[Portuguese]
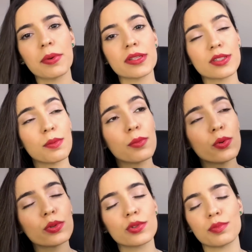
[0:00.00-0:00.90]
Por isso que
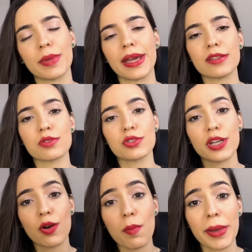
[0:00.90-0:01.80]
muitos médicos
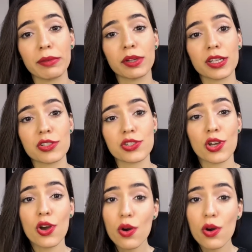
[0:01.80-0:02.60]
recomendam que a gente